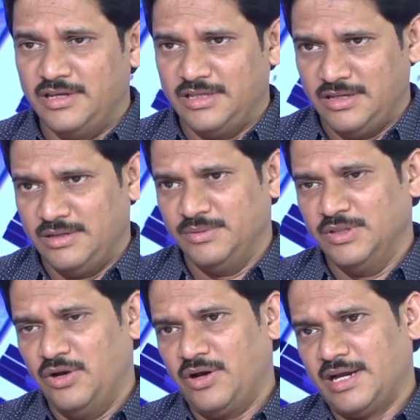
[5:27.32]
ఇది
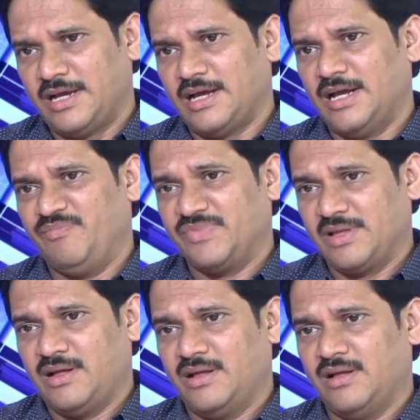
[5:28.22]
ఇందులో కనుక
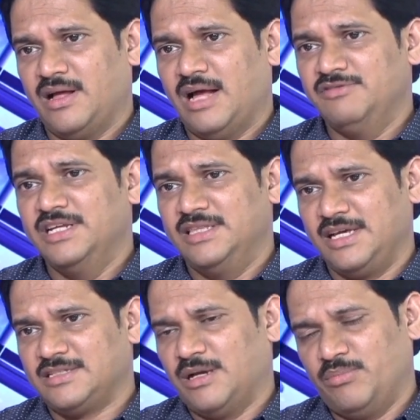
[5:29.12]

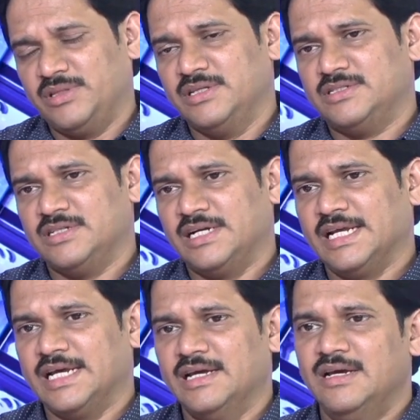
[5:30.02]
అవినీతికి సంబంధించి అంటే